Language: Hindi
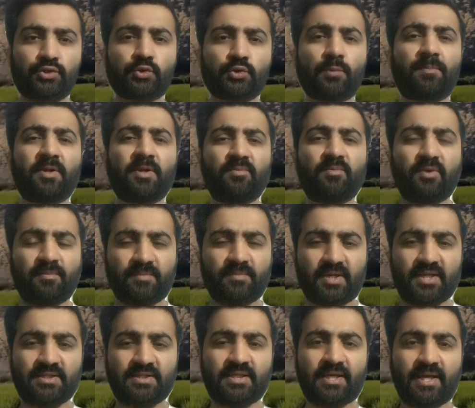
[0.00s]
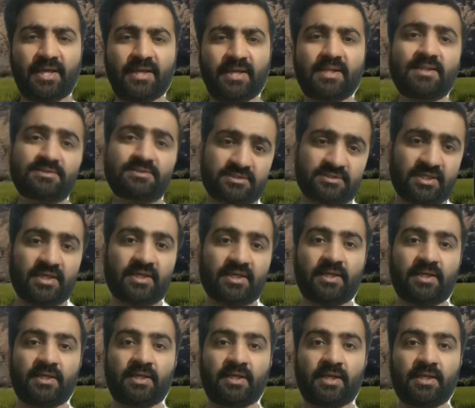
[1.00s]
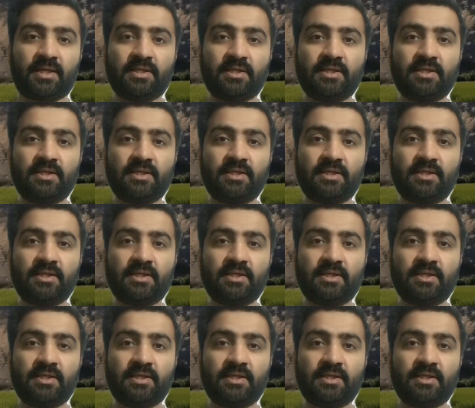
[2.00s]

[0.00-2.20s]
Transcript: थे तो फिर भी हम कहते कि यार अच्छा खेलें